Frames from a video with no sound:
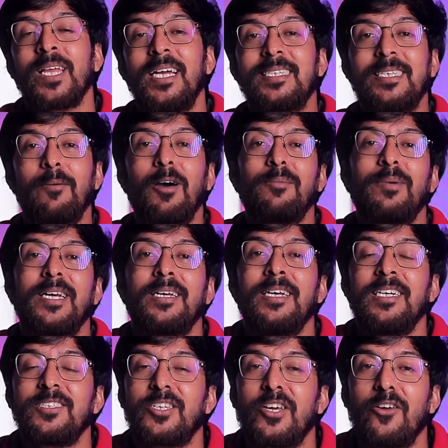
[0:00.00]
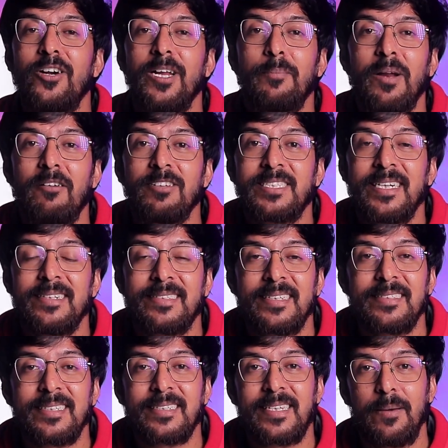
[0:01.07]
इसके बाद में सिक्योरिटी प्राइवेसी एंड
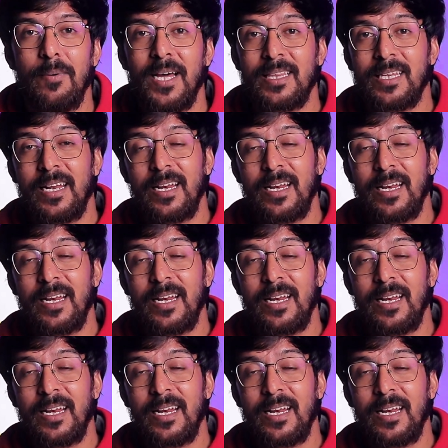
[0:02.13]
सेंसर्स की बात